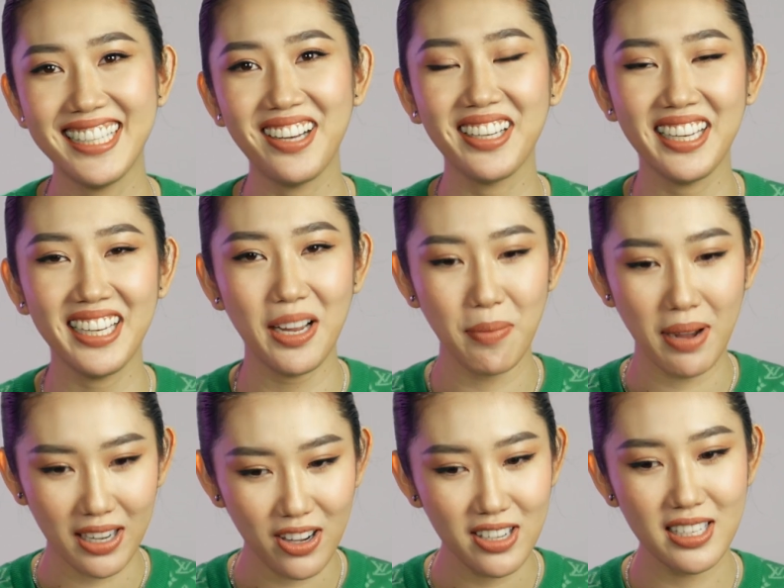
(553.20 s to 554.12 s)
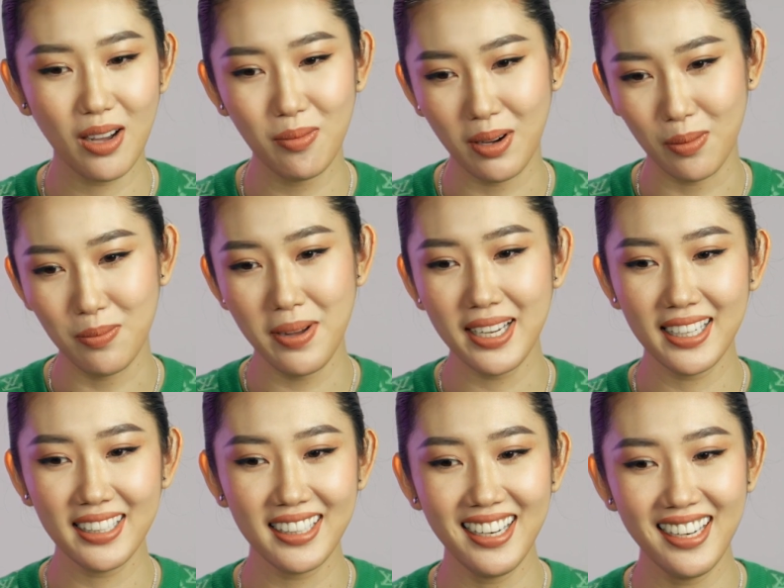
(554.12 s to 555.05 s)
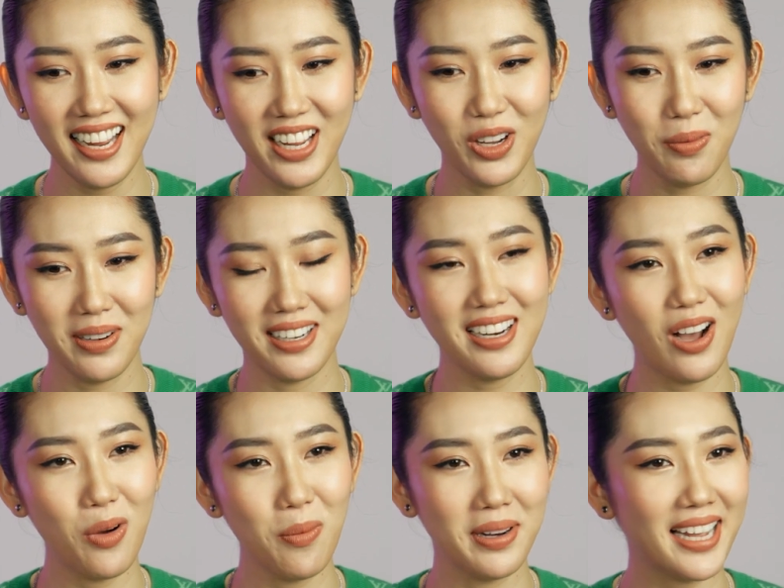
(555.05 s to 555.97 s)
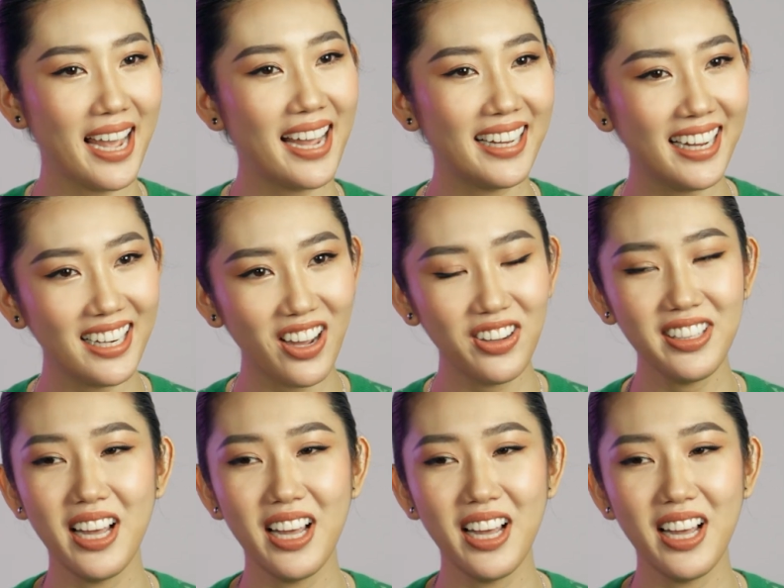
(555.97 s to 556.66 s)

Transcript: sau khi nghe ba nói xong không biết cái tính lì của mình ở đâu mình càng nghe nói